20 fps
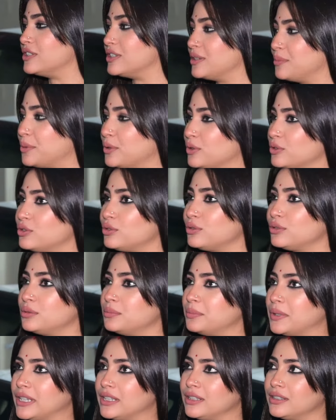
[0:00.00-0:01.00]
হয়েছে প্রচুর
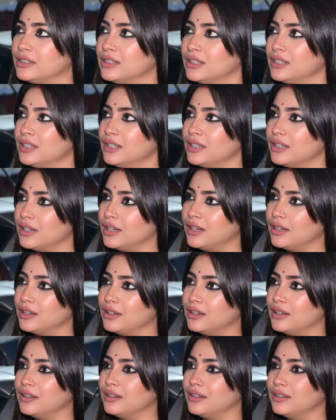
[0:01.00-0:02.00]
মানে
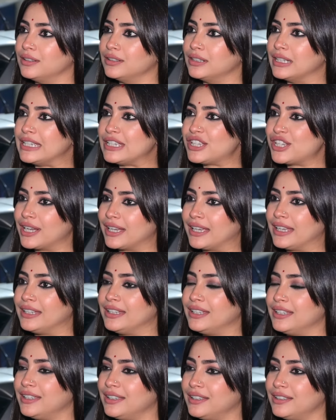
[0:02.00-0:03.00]
ঈশাকে
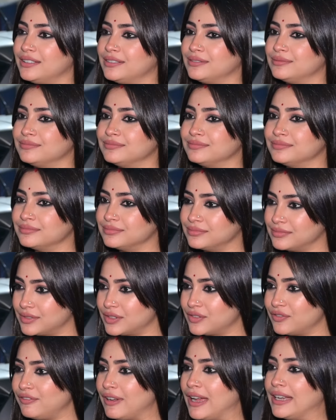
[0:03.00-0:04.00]
নিয়ে
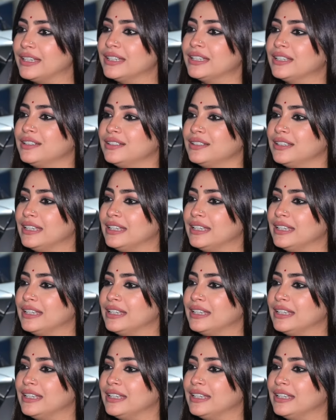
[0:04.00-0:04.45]
ফ্যানেরা